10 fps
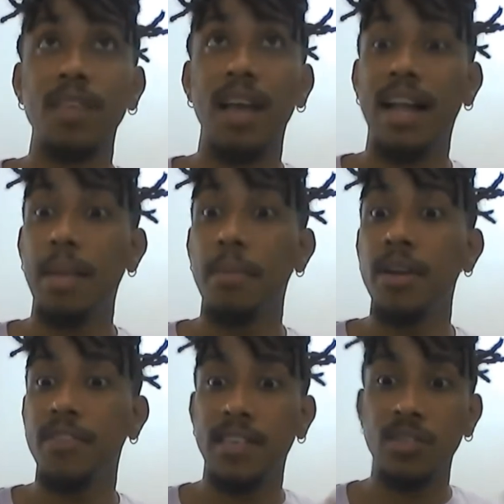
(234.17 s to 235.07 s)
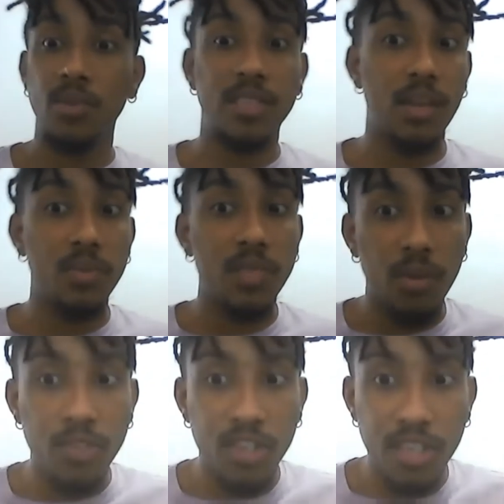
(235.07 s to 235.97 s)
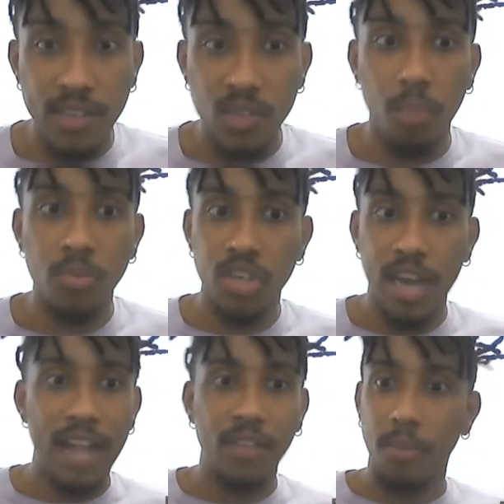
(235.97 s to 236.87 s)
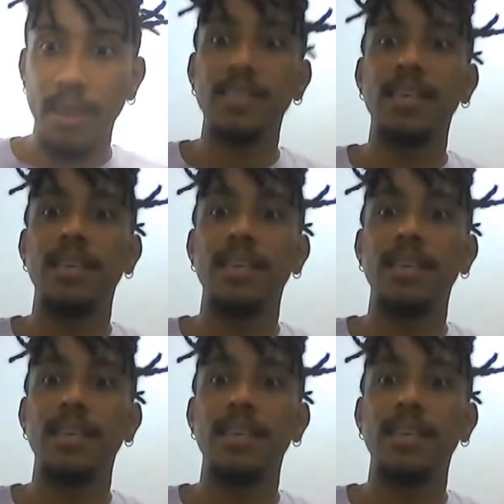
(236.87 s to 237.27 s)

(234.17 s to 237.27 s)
até manifestações que não são ditas como teatro, mas que